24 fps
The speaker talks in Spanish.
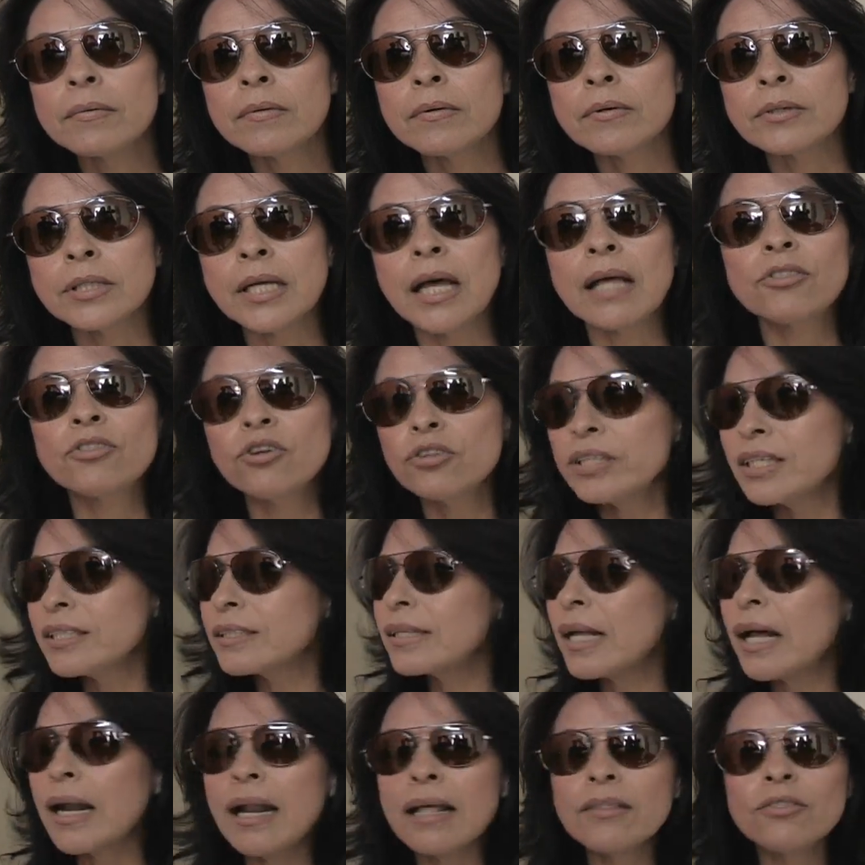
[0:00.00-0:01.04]
O sea, ¿dónde
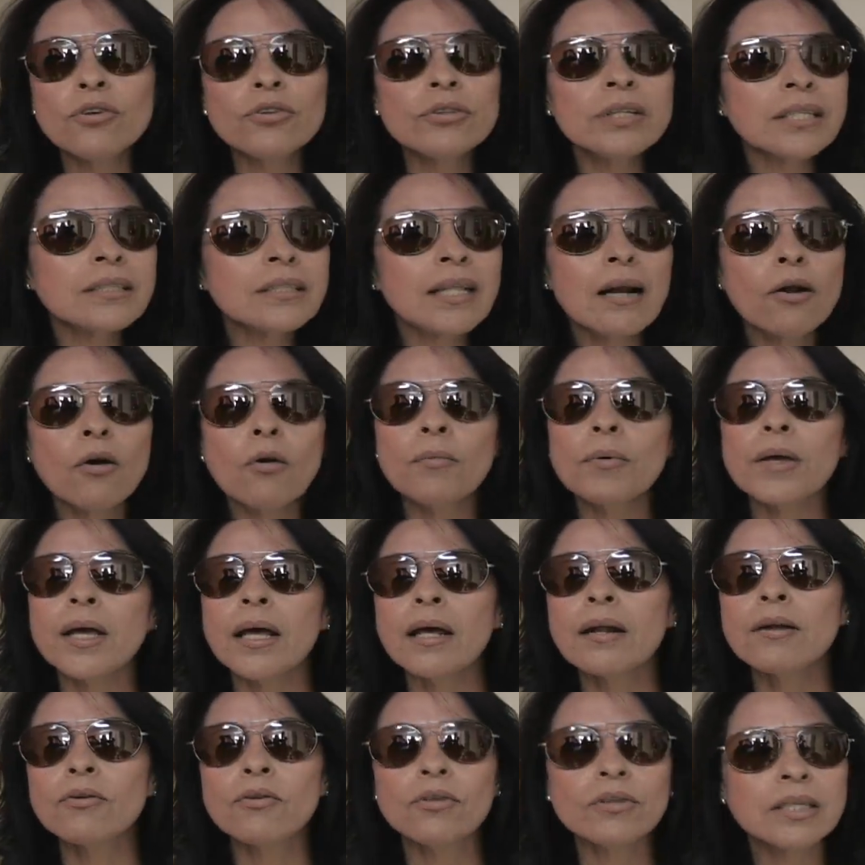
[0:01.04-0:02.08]
está, la, ¿dónde está el
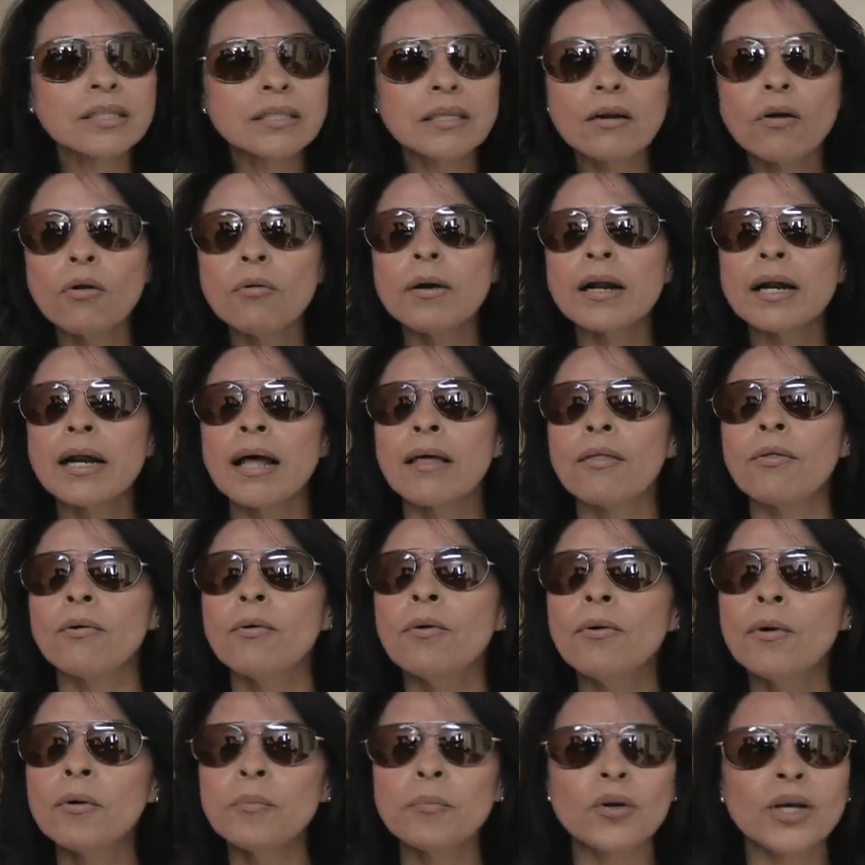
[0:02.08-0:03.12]
gobierno? ¿Dónde está el
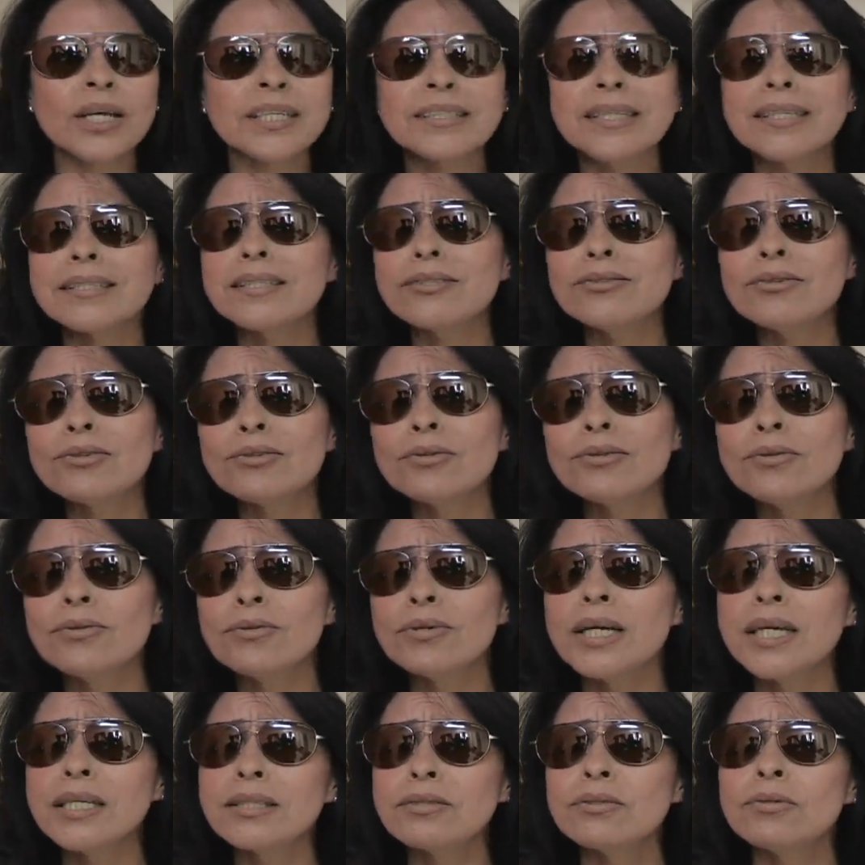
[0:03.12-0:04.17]
gobernador? ¿Por qué está haciendo
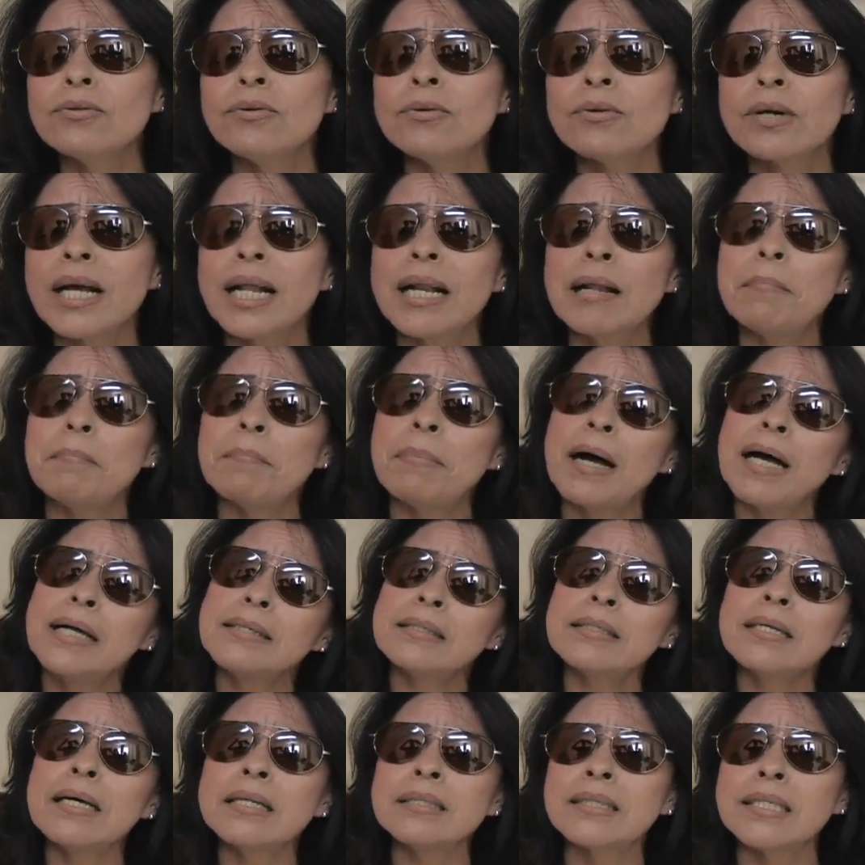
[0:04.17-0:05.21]
todo esto? ¿Qué le
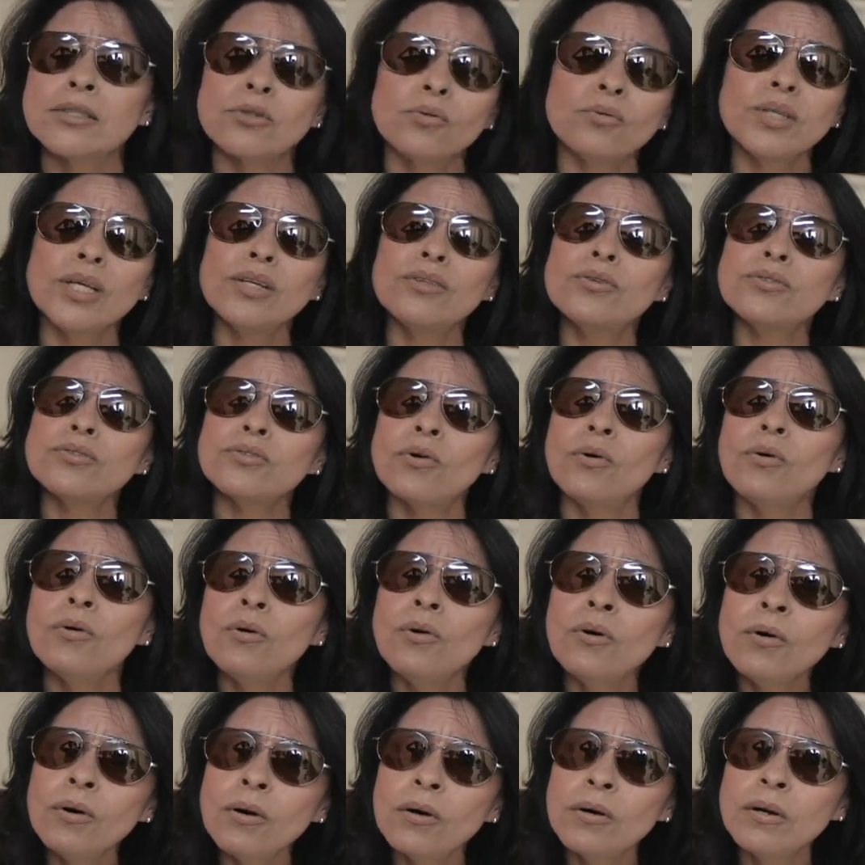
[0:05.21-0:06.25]
pasa? ¿Se está hundiendo
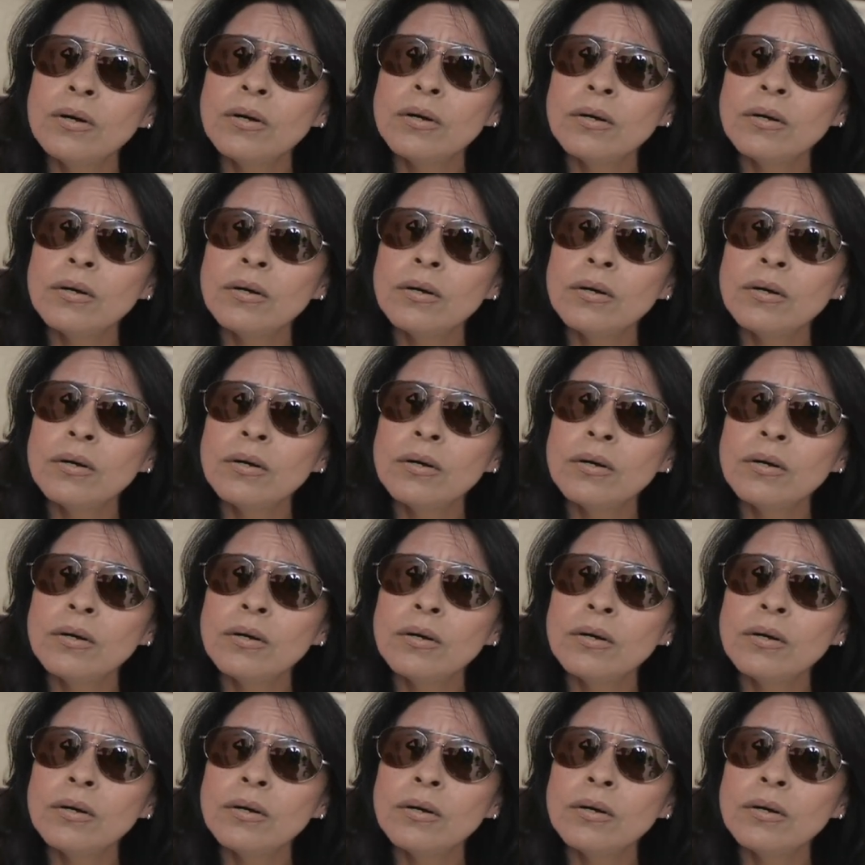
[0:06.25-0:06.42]
solo?